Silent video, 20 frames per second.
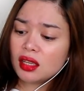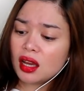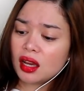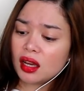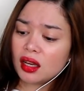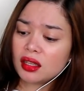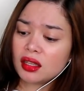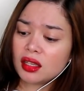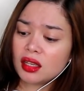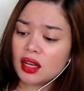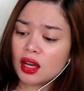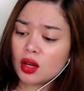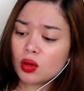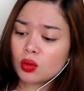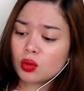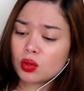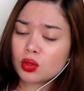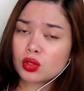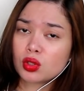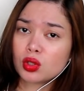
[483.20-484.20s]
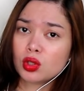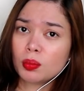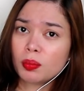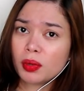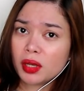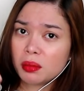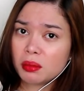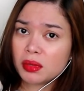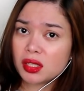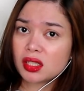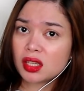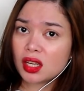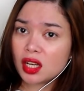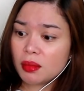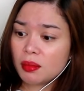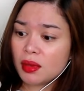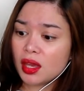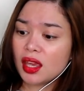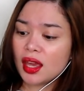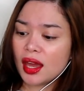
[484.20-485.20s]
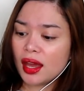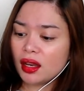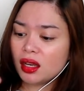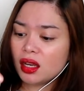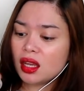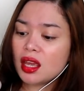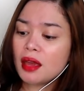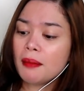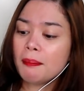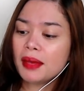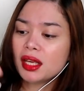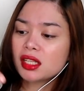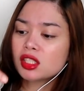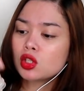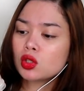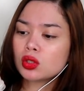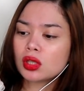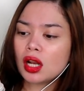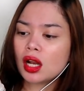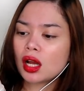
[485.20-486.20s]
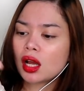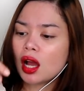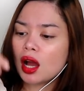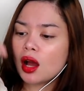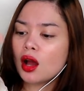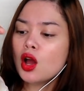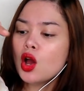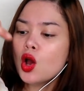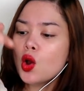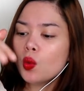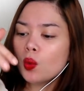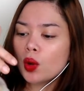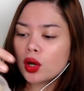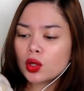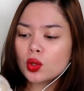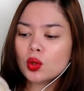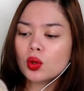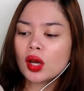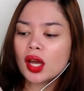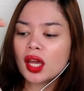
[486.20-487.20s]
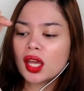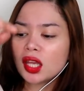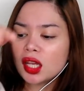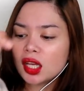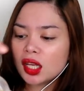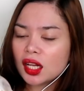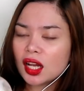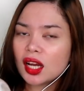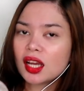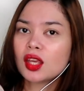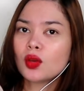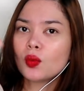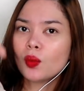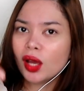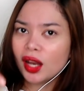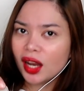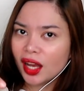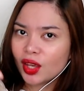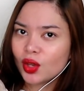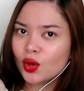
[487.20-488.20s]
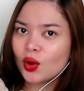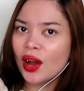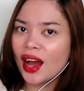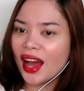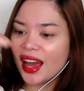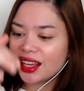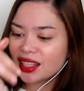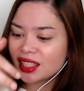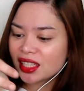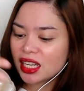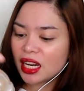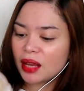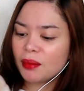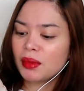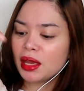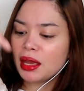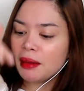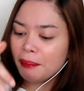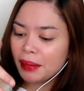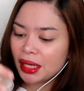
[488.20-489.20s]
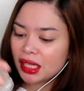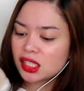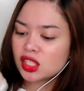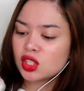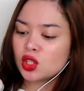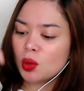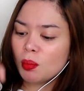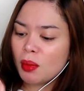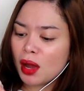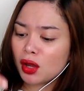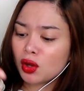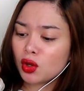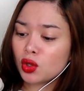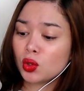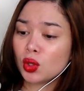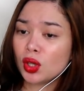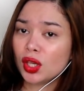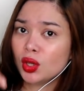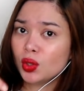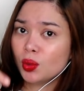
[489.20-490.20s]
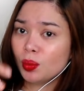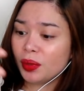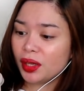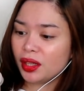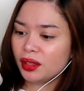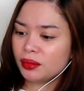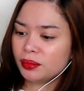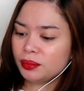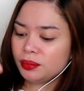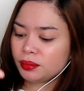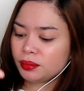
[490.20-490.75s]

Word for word: nga kanina, kung gusto nyo pa na mas creamy yan, i-mix nyo talaga. Huwag nyo kainin ng hiwala yung ice cream, i-mix nyo bago nyo inumin.